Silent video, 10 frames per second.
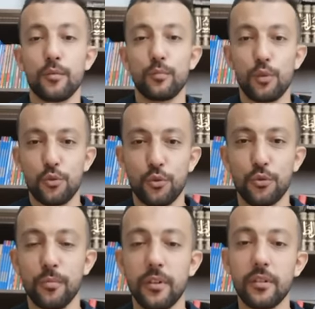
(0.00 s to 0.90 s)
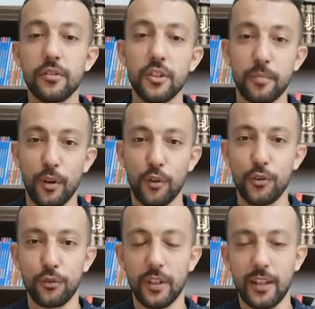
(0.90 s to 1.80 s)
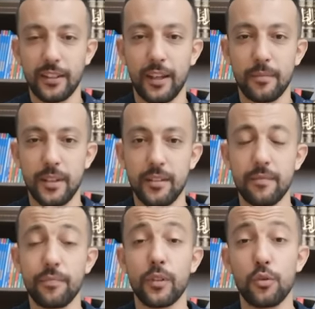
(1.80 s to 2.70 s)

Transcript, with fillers: Bonjour tout le monde, j'espère que vous allez très bien.